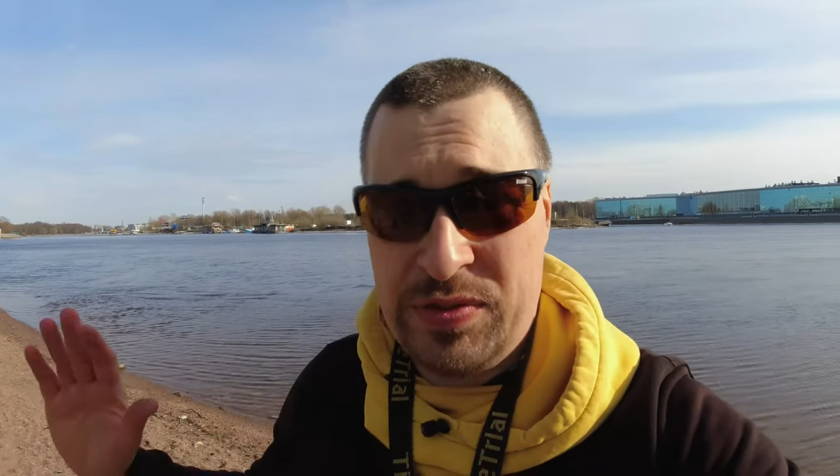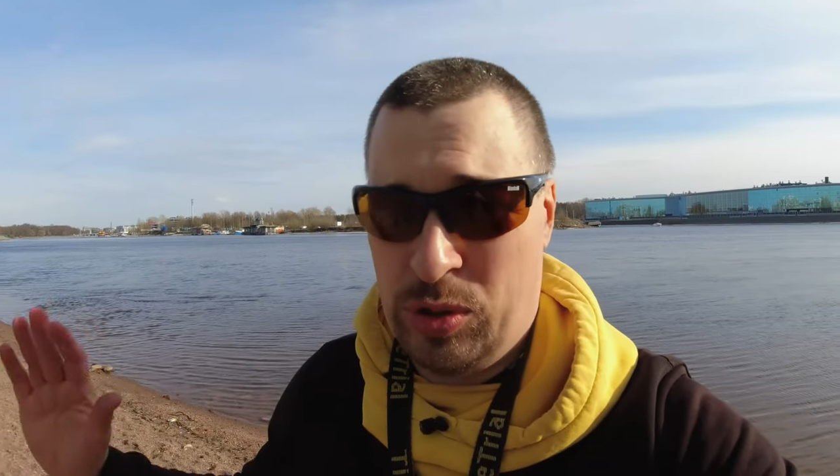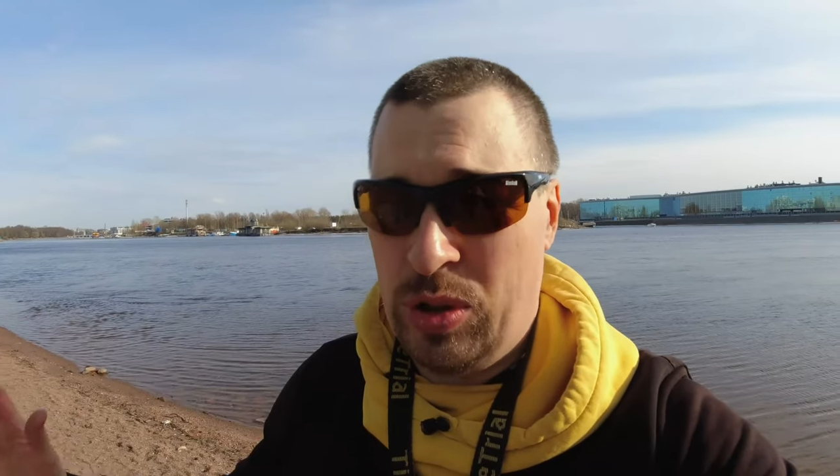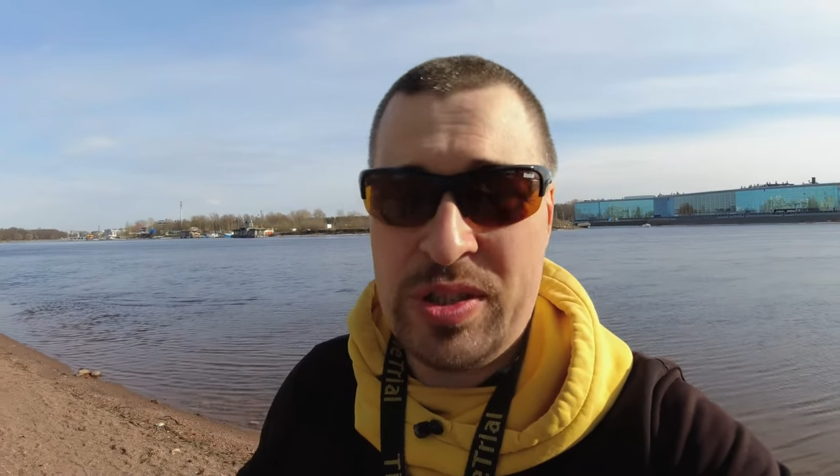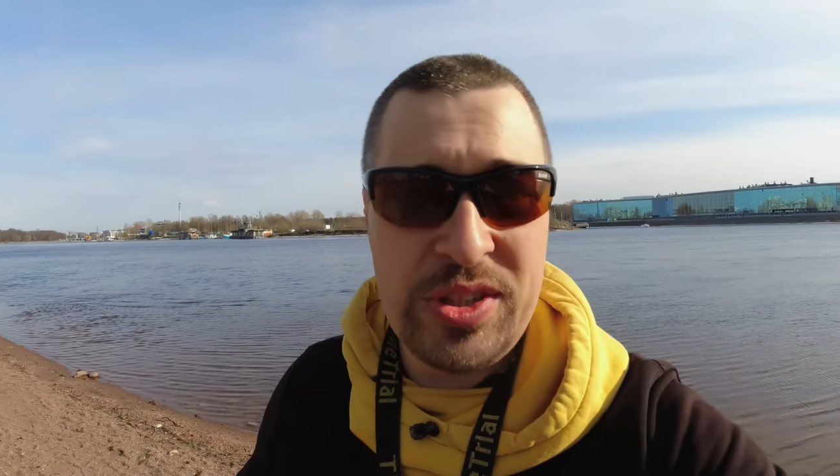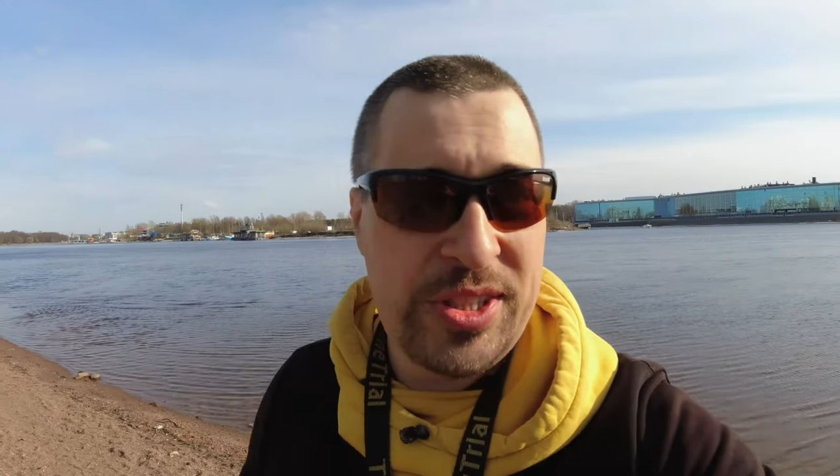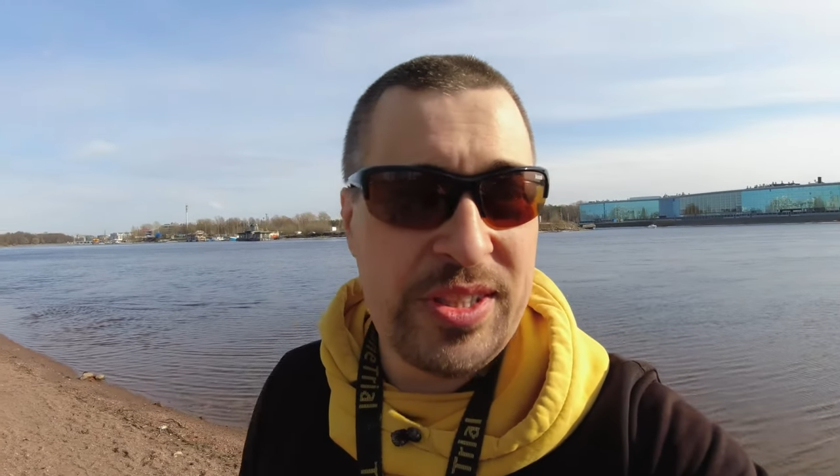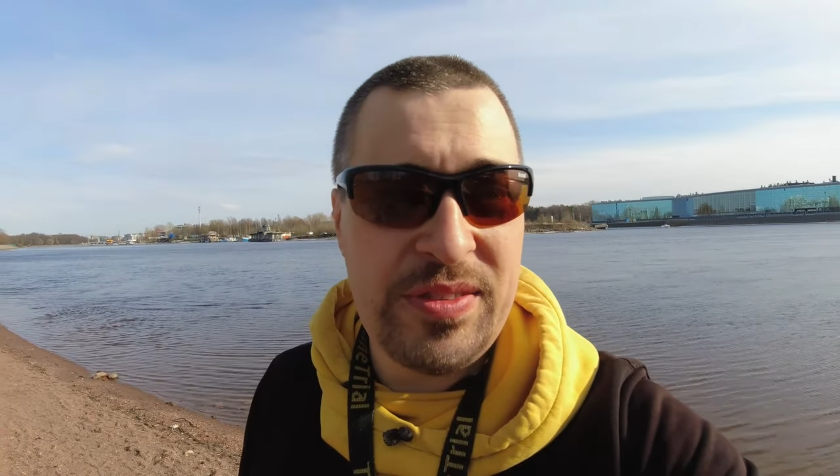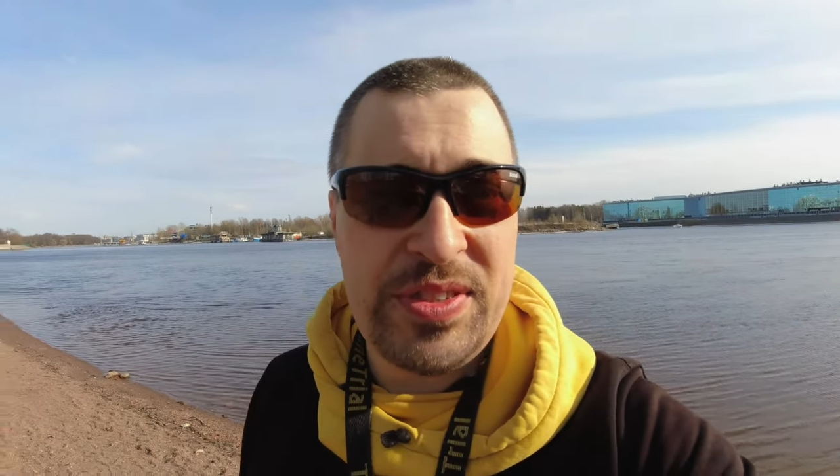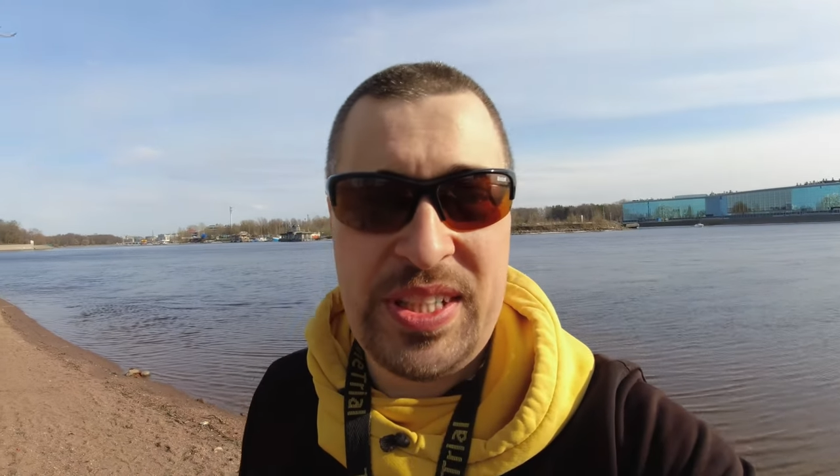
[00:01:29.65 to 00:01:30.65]
все,
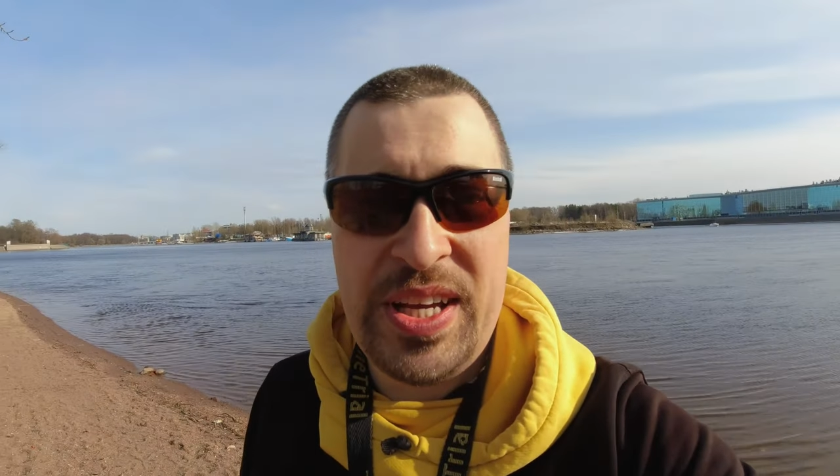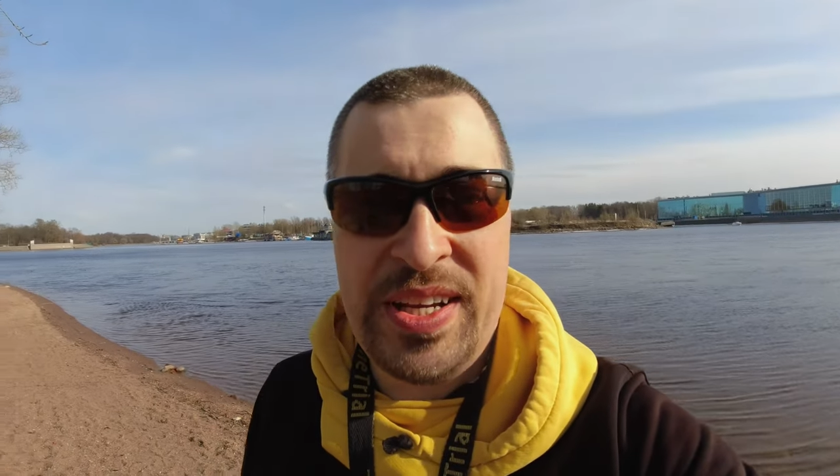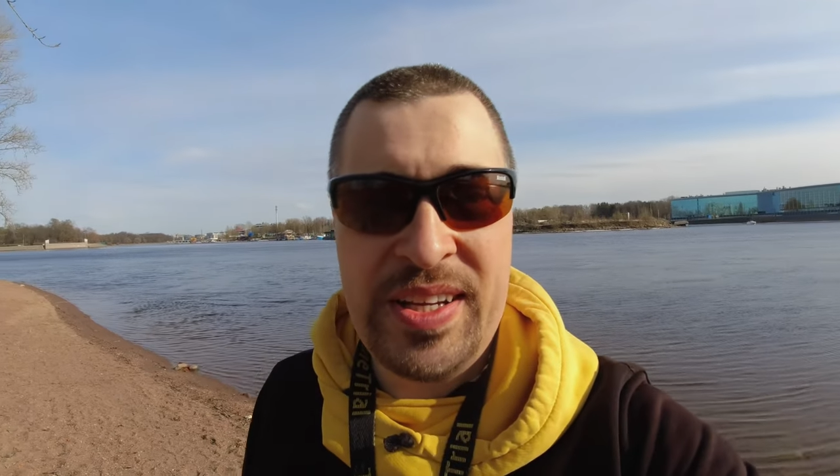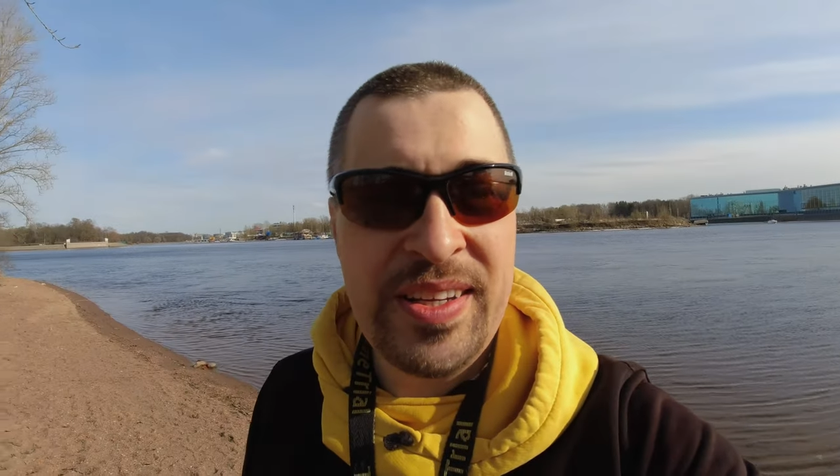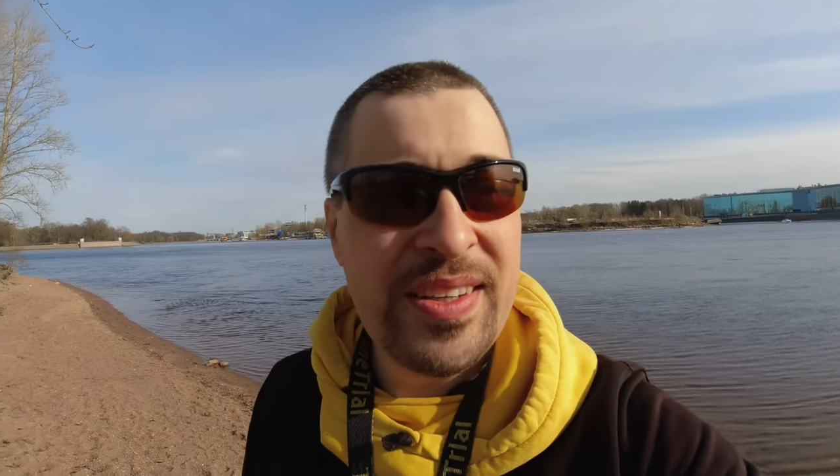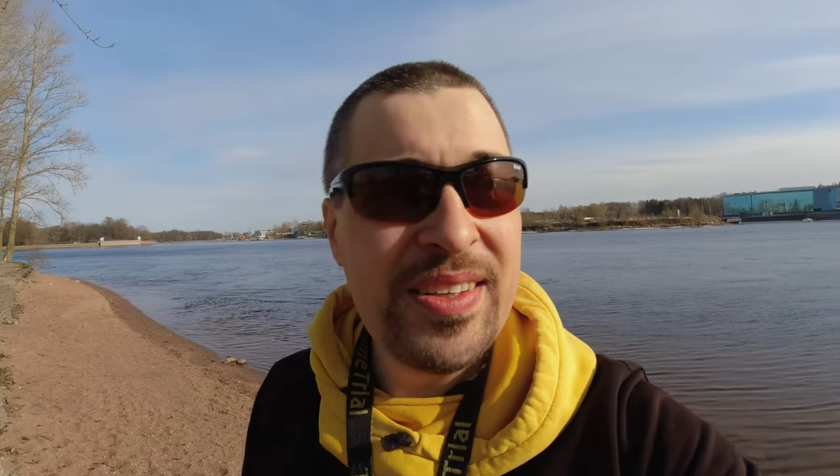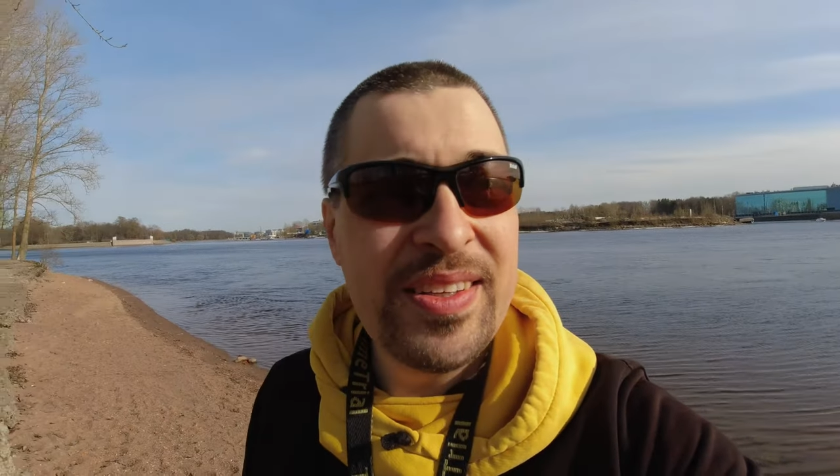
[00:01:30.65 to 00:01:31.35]
ждите в серии.